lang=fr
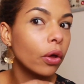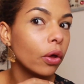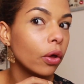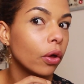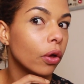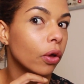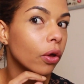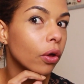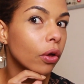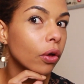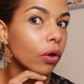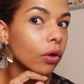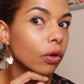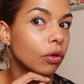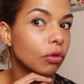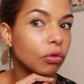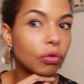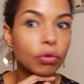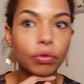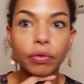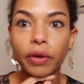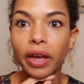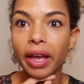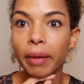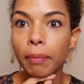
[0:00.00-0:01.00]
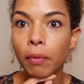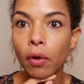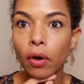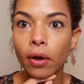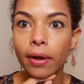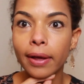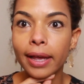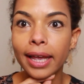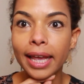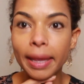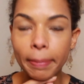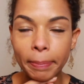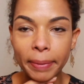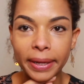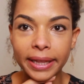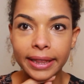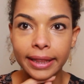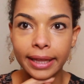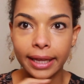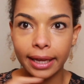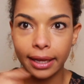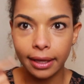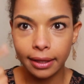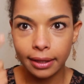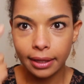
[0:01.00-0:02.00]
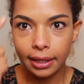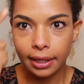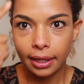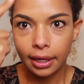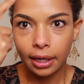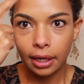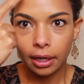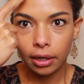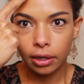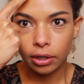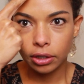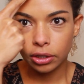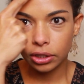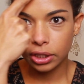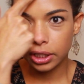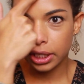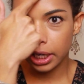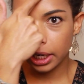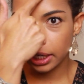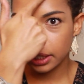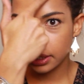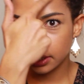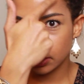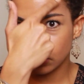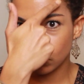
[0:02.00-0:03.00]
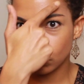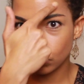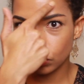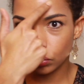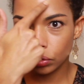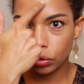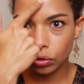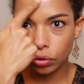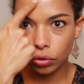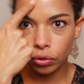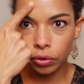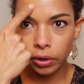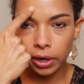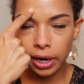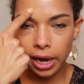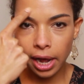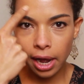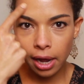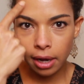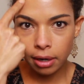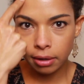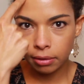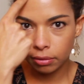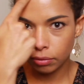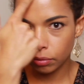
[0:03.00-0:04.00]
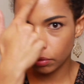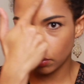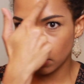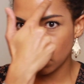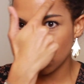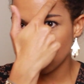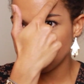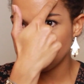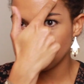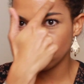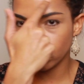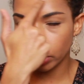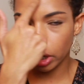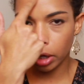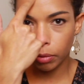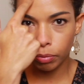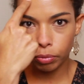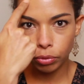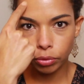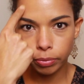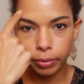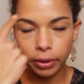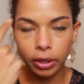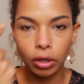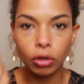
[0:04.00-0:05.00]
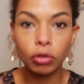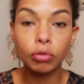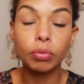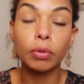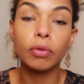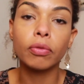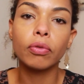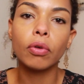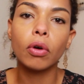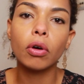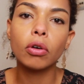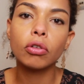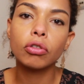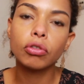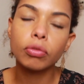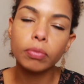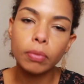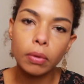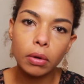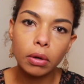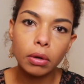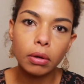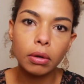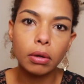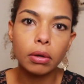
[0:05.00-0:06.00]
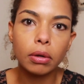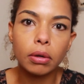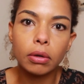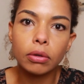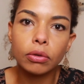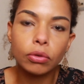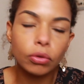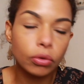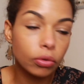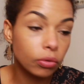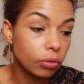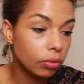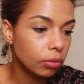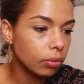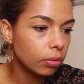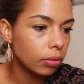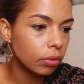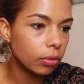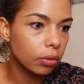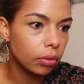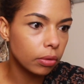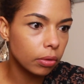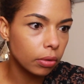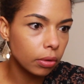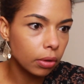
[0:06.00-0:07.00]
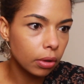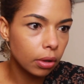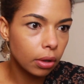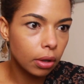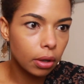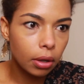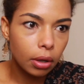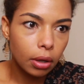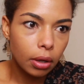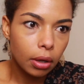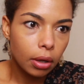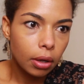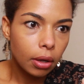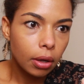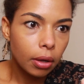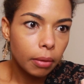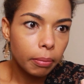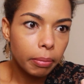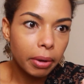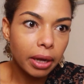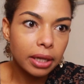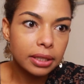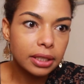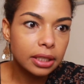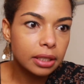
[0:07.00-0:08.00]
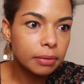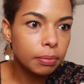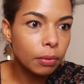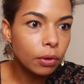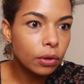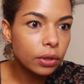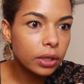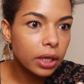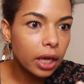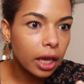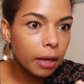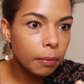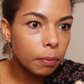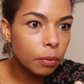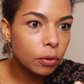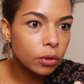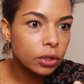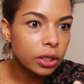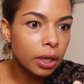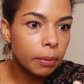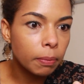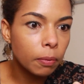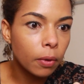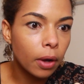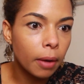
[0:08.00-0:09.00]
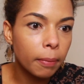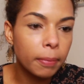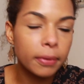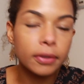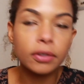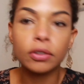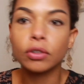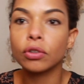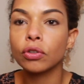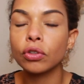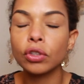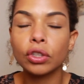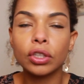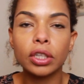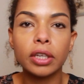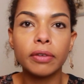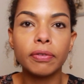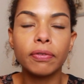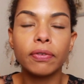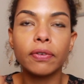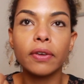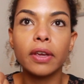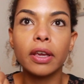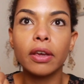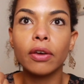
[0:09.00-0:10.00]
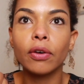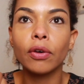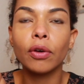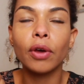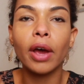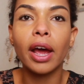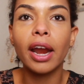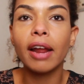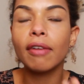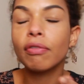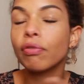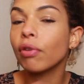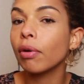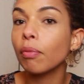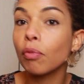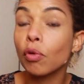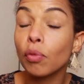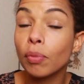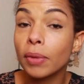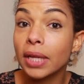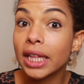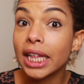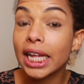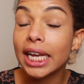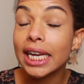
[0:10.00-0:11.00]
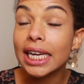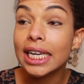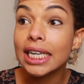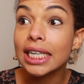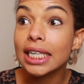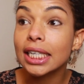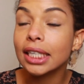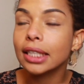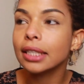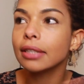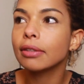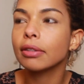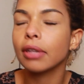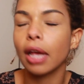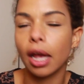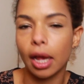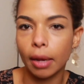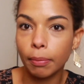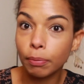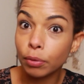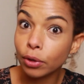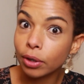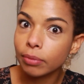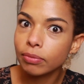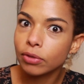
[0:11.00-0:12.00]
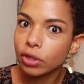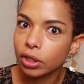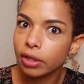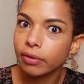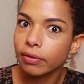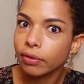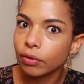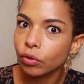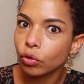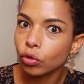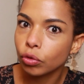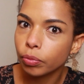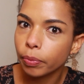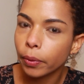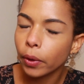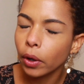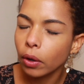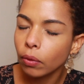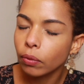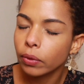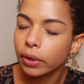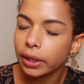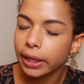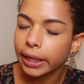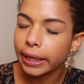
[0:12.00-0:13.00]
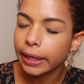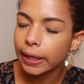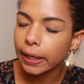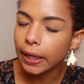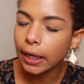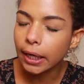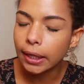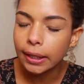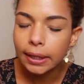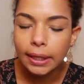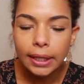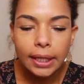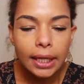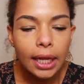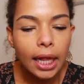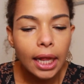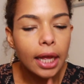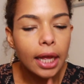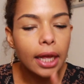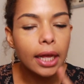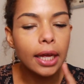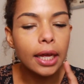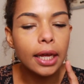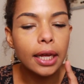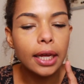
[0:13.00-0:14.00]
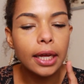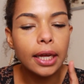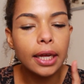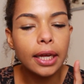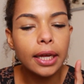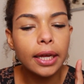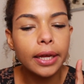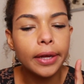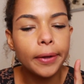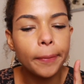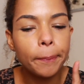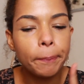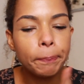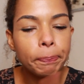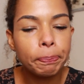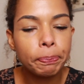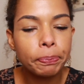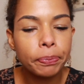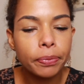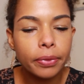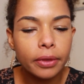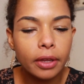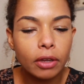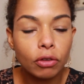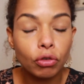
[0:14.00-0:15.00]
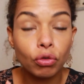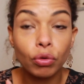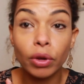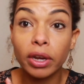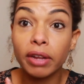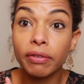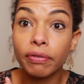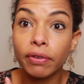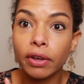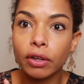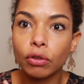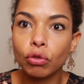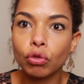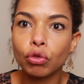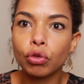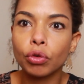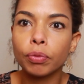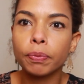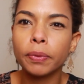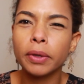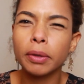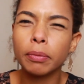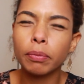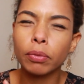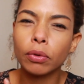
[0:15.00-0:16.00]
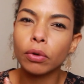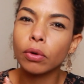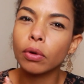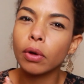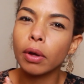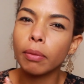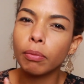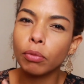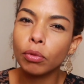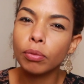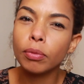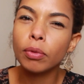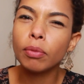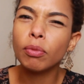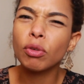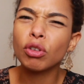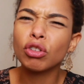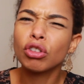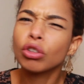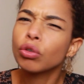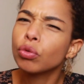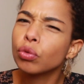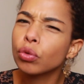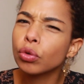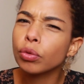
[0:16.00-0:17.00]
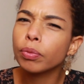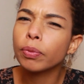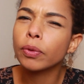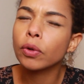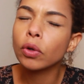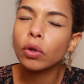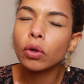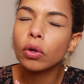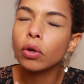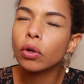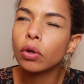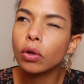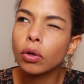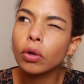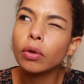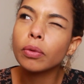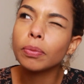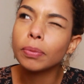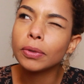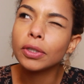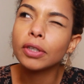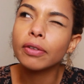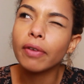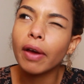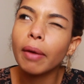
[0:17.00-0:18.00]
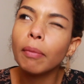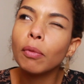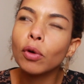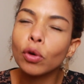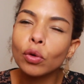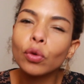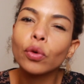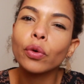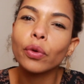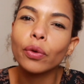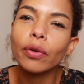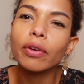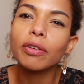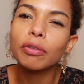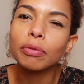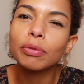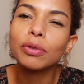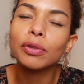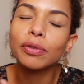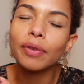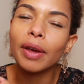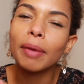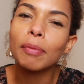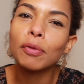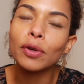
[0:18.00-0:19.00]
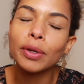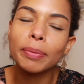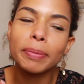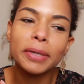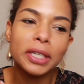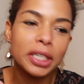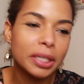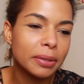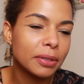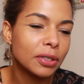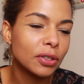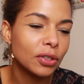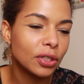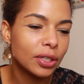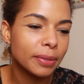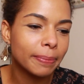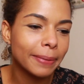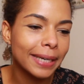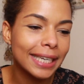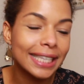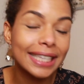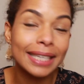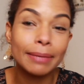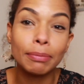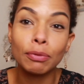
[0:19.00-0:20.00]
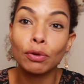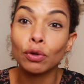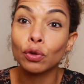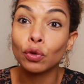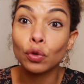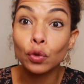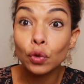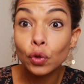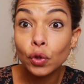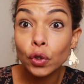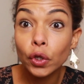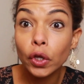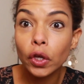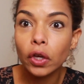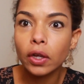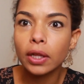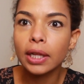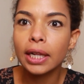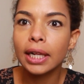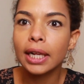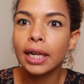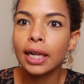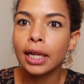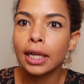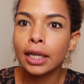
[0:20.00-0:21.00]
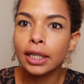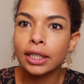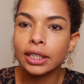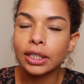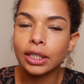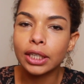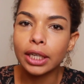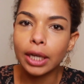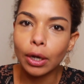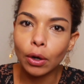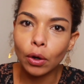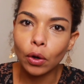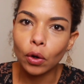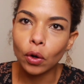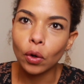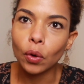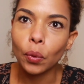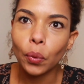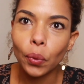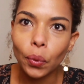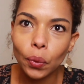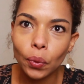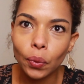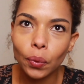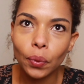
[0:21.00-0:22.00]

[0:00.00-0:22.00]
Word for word: Euh, je suis vraiment épatée. Euh, je dirais que c'est juste là, voilà, où il y a un peu de brillance, mais franchement, euh, tenue pratiquement irréprochable, quoi. Parce que j'ai fait à la fois mon ménage, c'est un peu comme si j'avais eu du sport, on est d'accord. je suis allée faire du shopping pendant un bon moment, j'ai couru pendant... Puis j'ai vraiment couru, hein. je me suis vraiment dépêchée parce que j'ai pressé pendant deux heures. J'étais en